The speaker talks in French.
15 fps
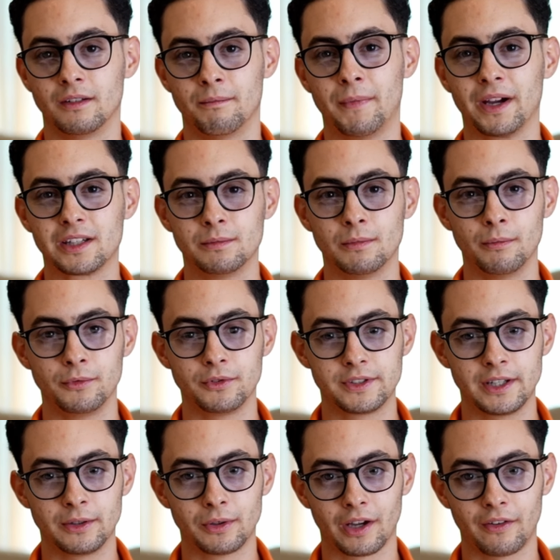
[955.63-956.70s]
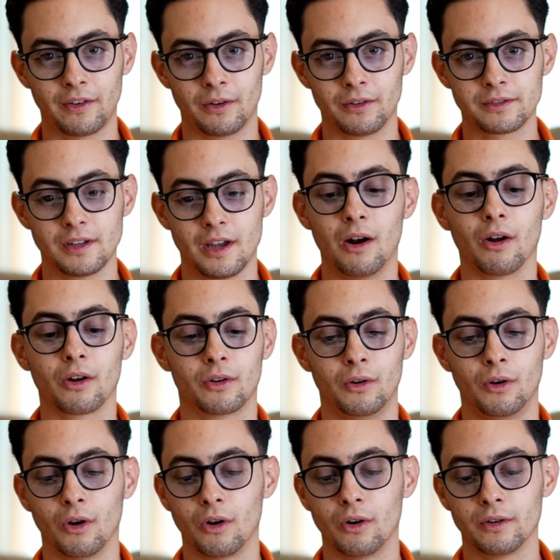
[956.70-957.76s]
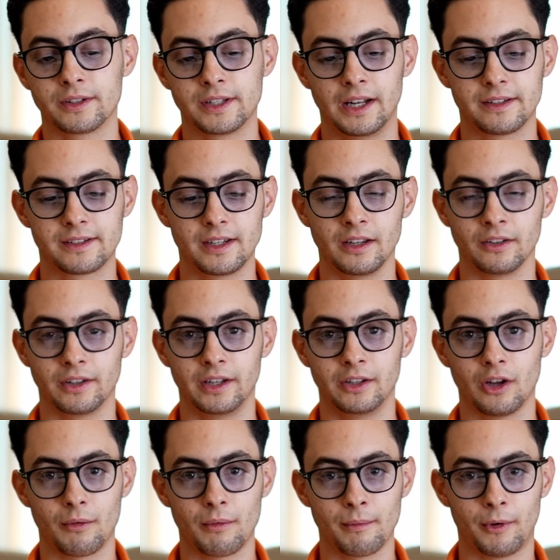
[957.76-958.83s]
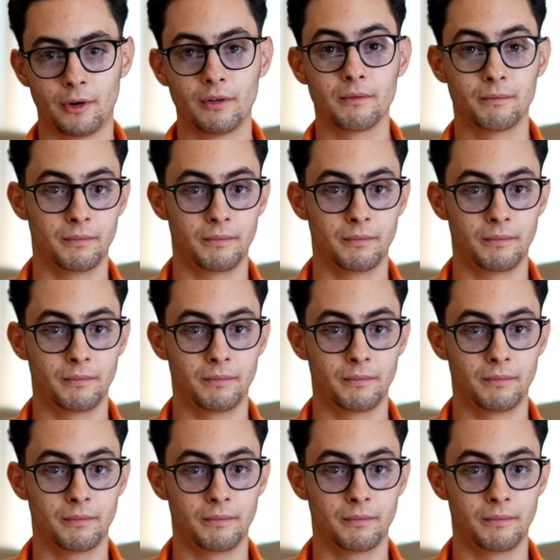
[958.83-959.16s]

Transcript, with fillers: maximum une dizaine de références, alors que l'or rose et l'acier, il y en a énormément.